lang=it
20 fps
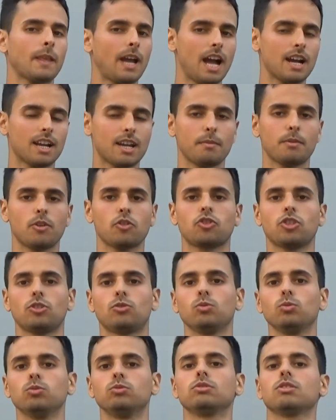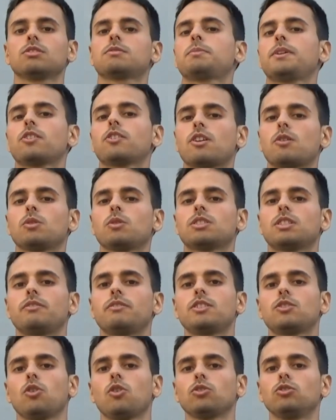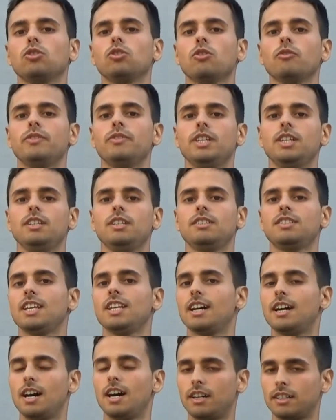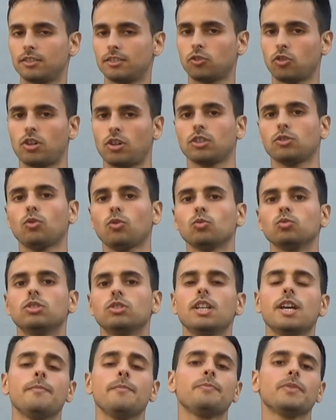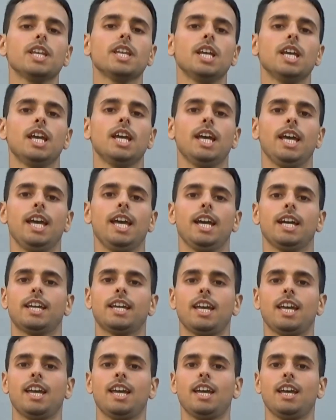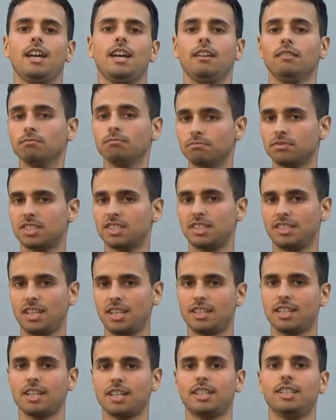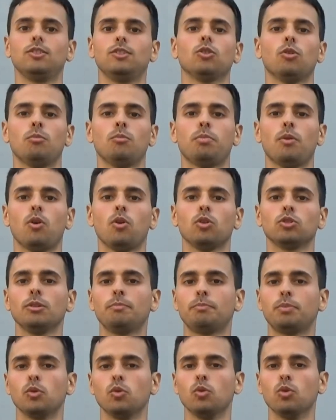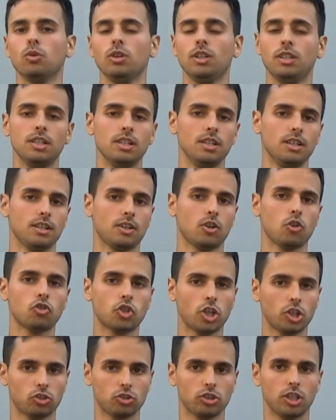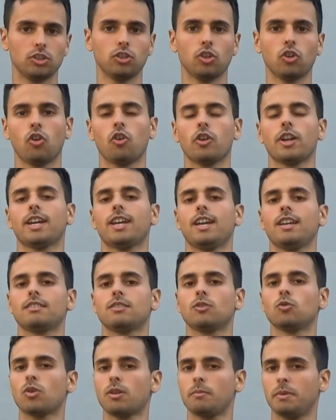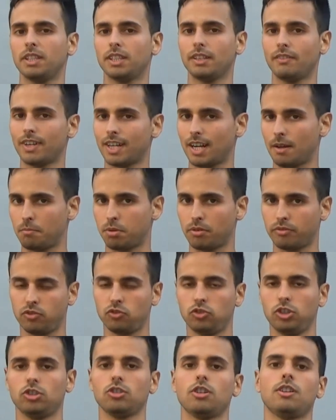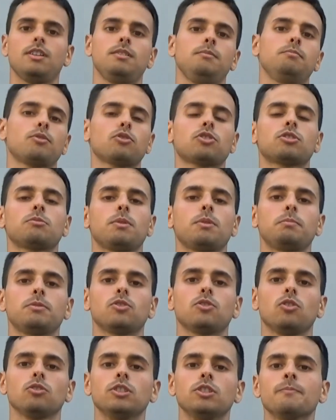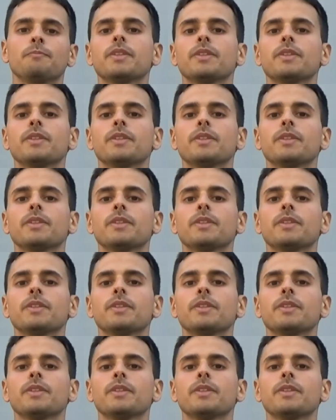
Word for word: anche per oggi è tutto, spero che questo episodio vi sia ritornato utile e che um, si sia chiarito un po' di più il concetto del dolore che sicuramente verrà approfondito nei prossimi episodi.